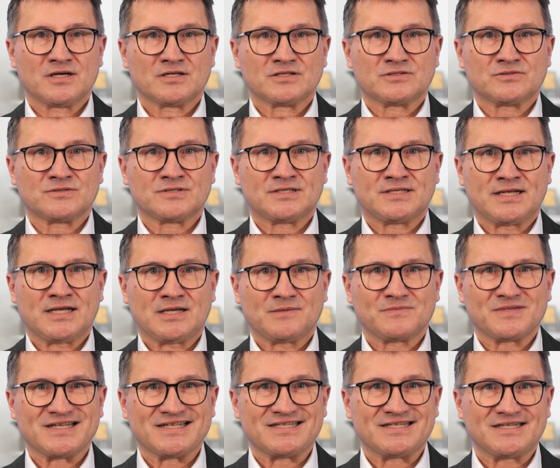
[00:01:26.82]

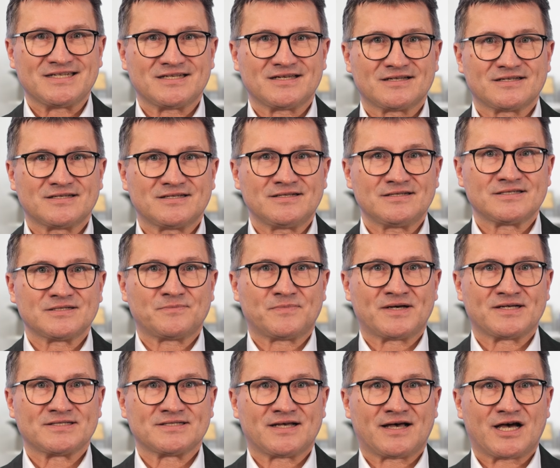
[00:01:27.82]
Zudem sichert diese
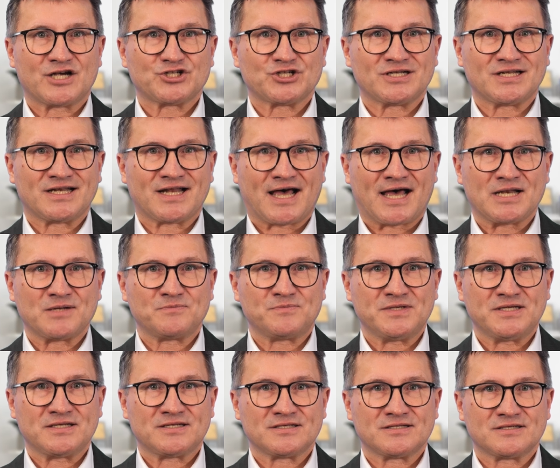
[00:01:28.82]
Passage den
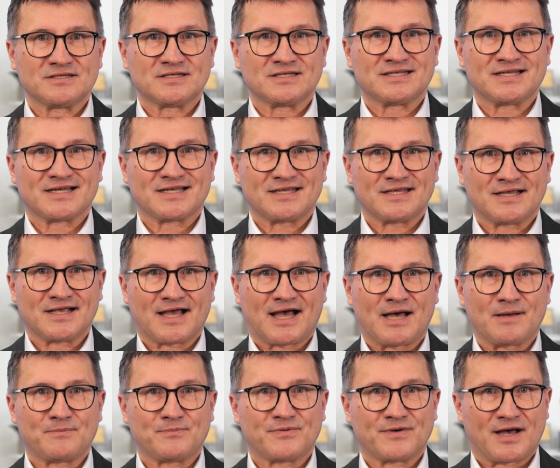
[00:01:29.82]
Anbietenden dagegen
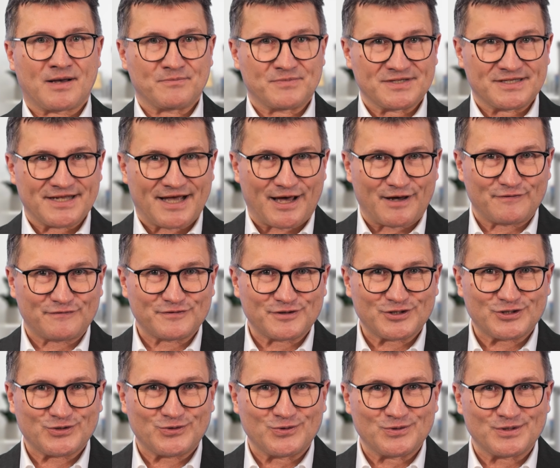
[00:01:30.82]
ab, am Bedarf
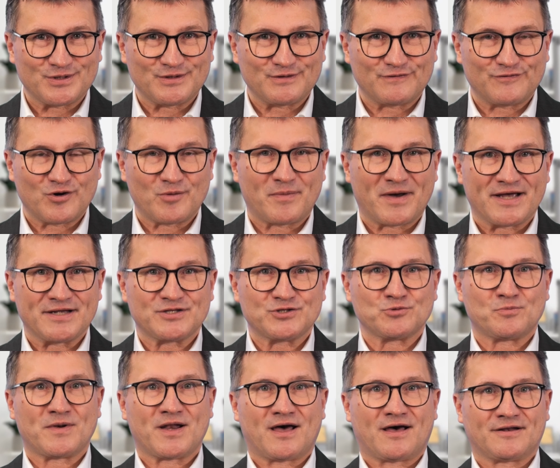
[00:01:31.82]
des Kunden
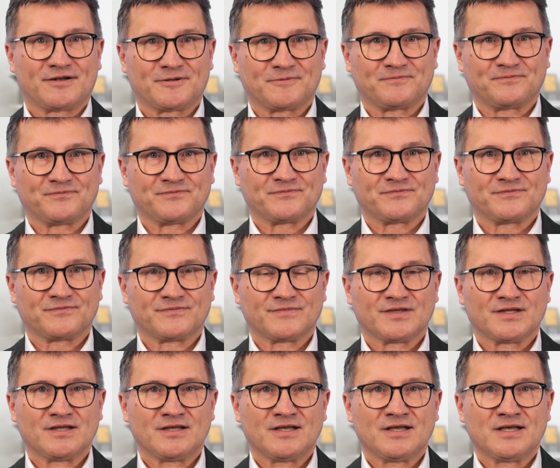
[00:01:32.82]
vorbeizuplanen.
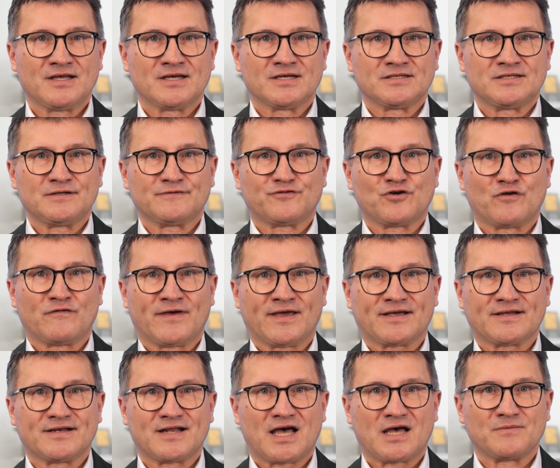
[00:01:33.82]
Die
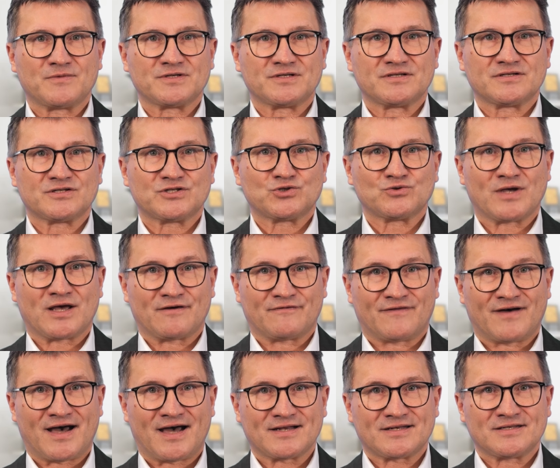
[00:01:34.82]
Vorwegnahme des zu
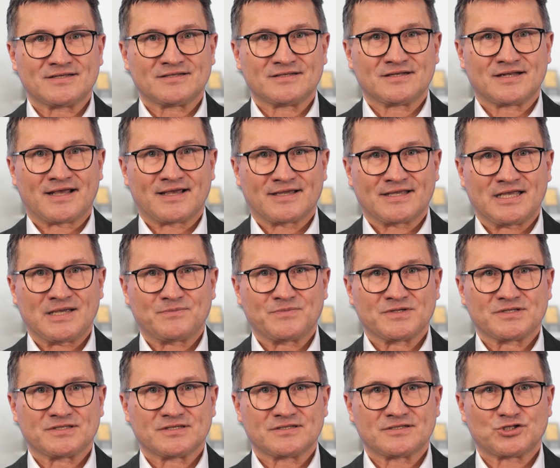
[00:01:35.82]
erwartenden
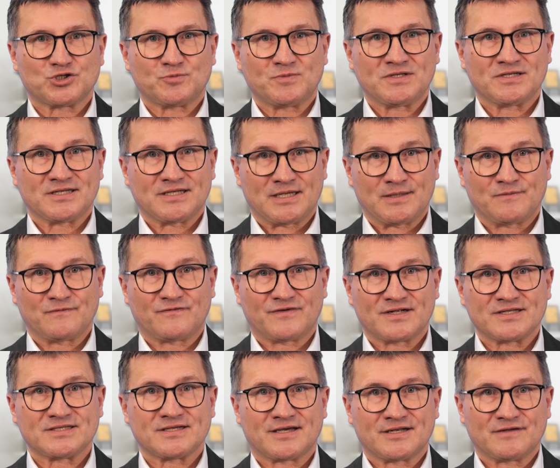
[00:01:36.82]
Ergebnisses spielt
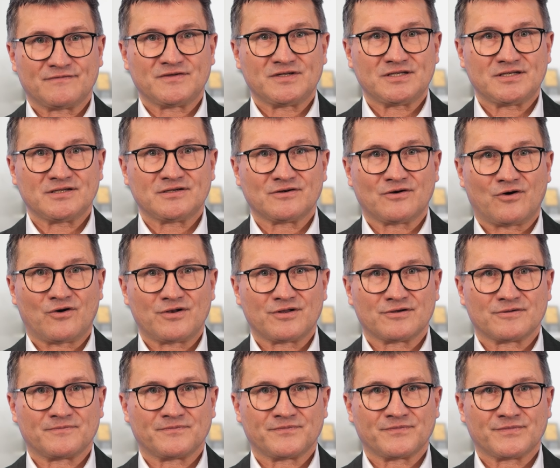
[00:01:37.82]
ebenfalls eine wichtige
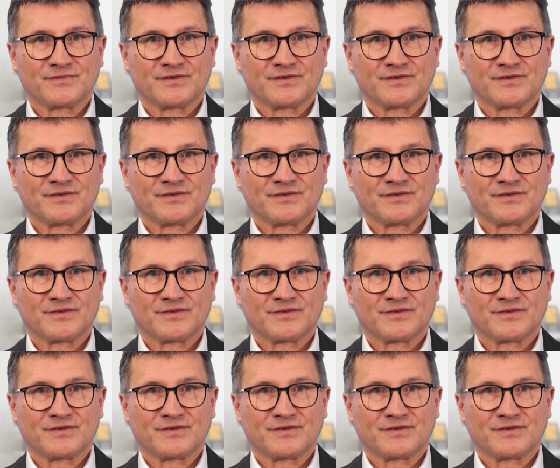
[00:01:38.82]
Rolle.